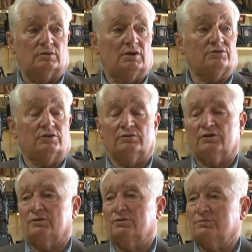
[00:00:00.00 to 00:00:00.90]
Także
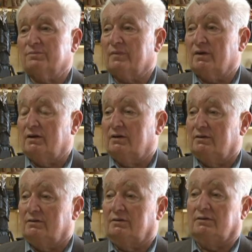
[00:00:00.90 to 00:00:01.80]
że
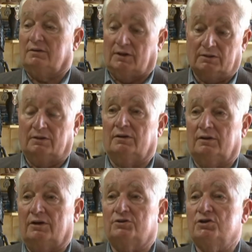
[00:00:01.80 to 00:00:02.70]
tak
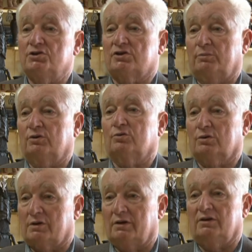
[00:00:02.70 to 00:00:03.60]
na dziś, żeby
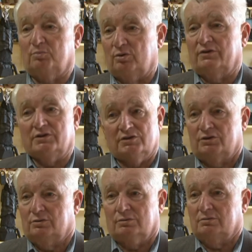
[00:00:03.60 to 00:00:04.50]
konkretnie
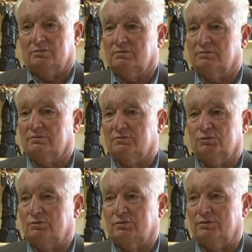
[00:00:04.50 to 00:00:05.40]
powiedzieć, to,
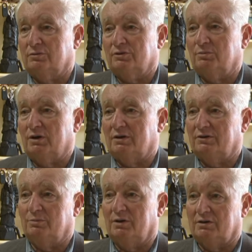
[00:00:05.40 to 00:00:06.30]
to, to nie, ma,
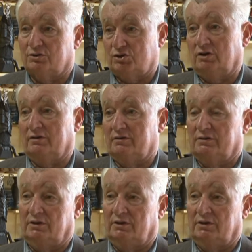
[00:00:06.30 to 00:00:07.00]
nie ma szans.